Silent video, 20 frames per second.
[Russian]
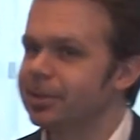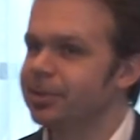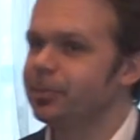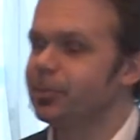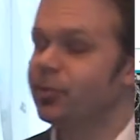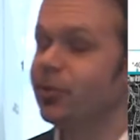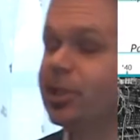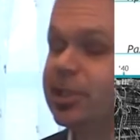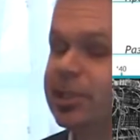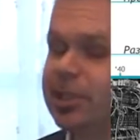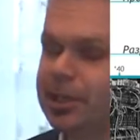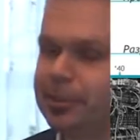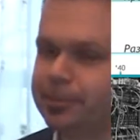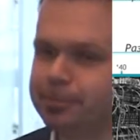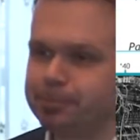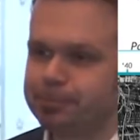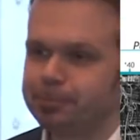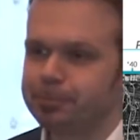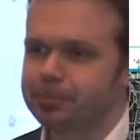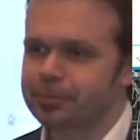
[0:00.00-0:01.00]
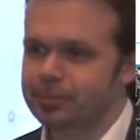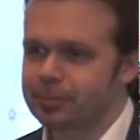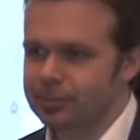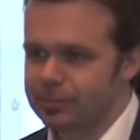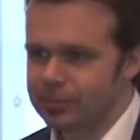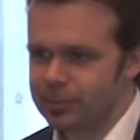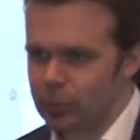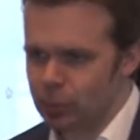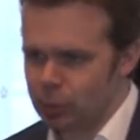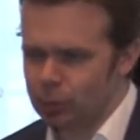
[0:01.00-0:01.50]
Две недели,
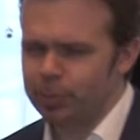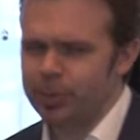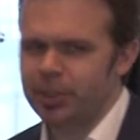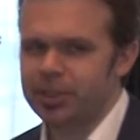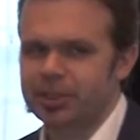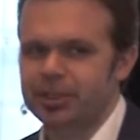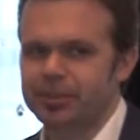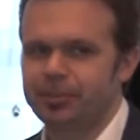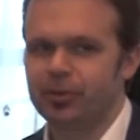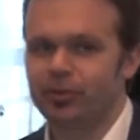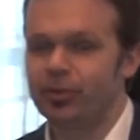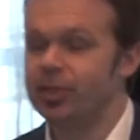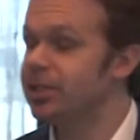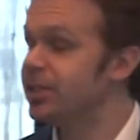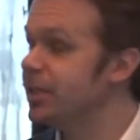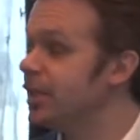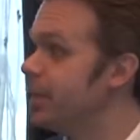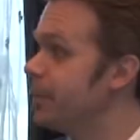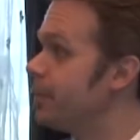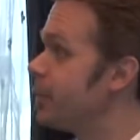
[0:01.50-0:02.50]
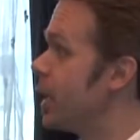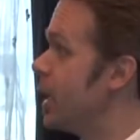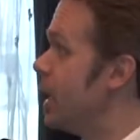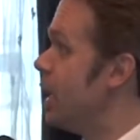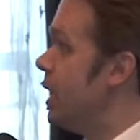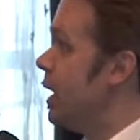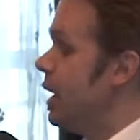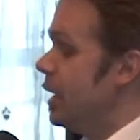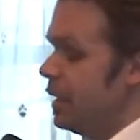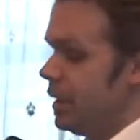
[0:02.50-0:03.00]
чуть меньше, две недели.
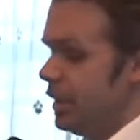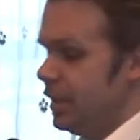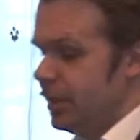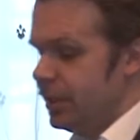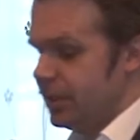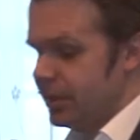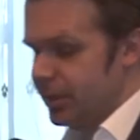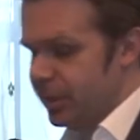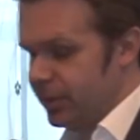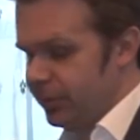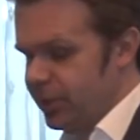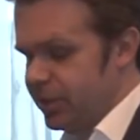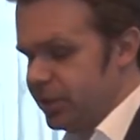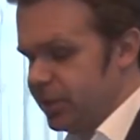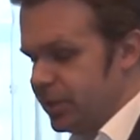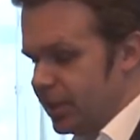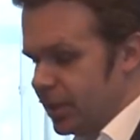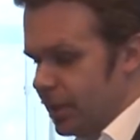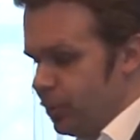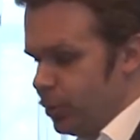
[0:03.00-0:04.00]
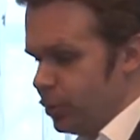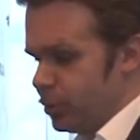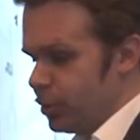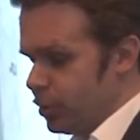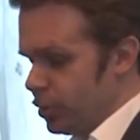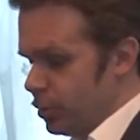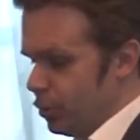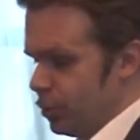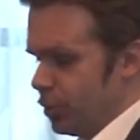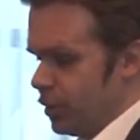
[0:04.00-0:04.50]
И, соответственно,
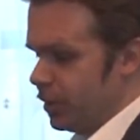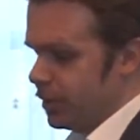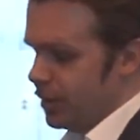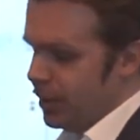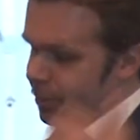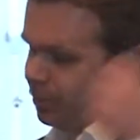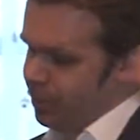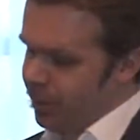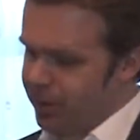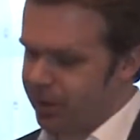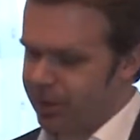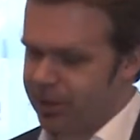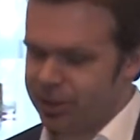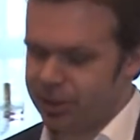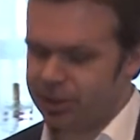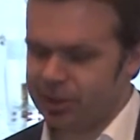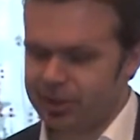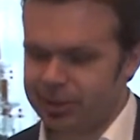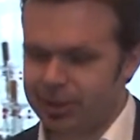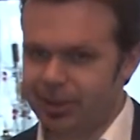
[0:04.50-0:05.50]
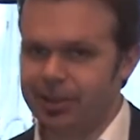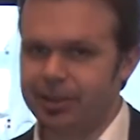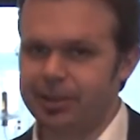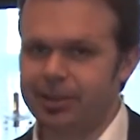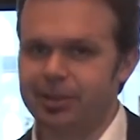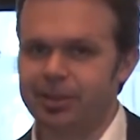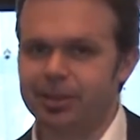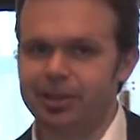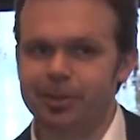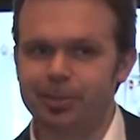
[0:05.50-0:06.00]
компьютер стоил, да, был отличный
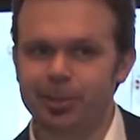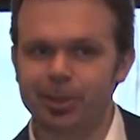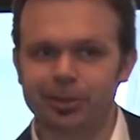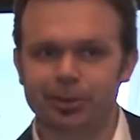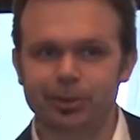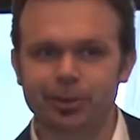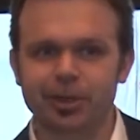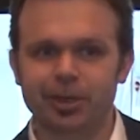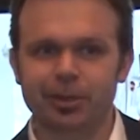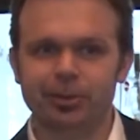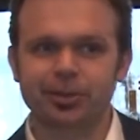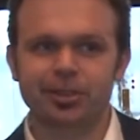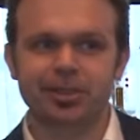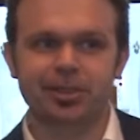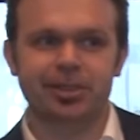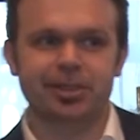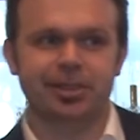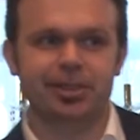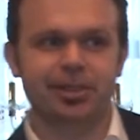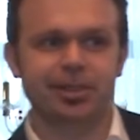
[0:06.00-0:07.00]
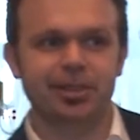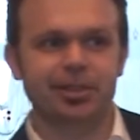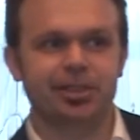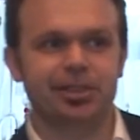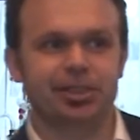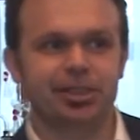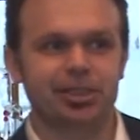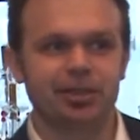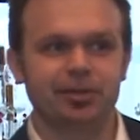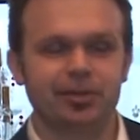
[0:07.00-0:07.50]
слайд а, про то, как у нас э,
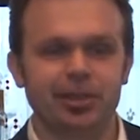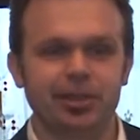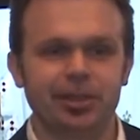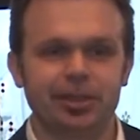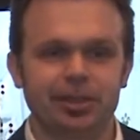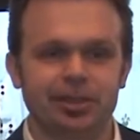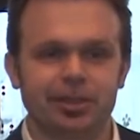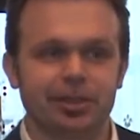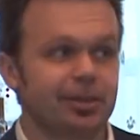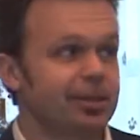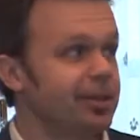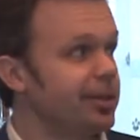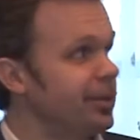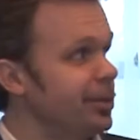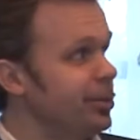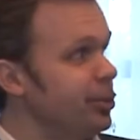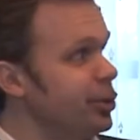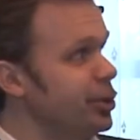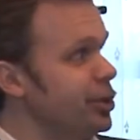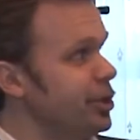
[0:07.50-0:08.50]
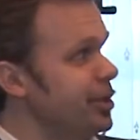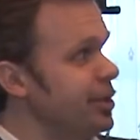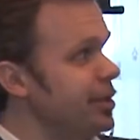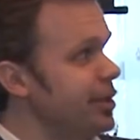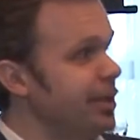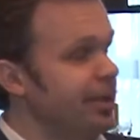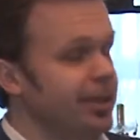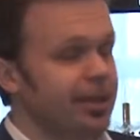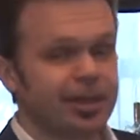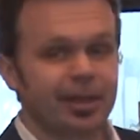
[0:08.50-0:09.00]
дешевеет э,
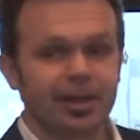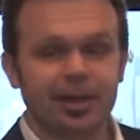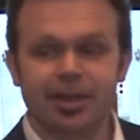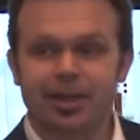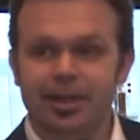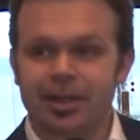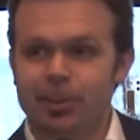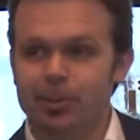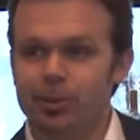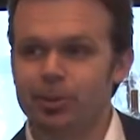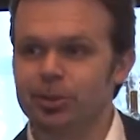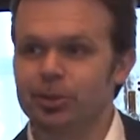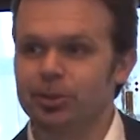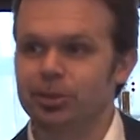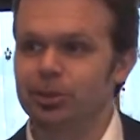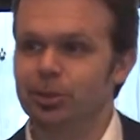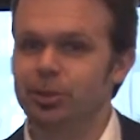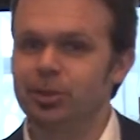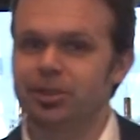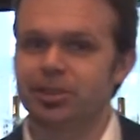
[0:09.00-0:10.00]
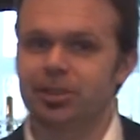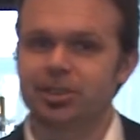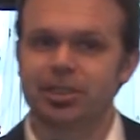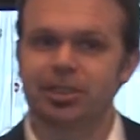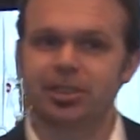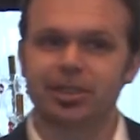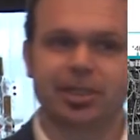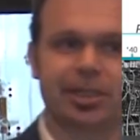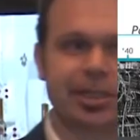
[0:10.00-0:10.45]
мощность, да. Компьютер стоил совершенно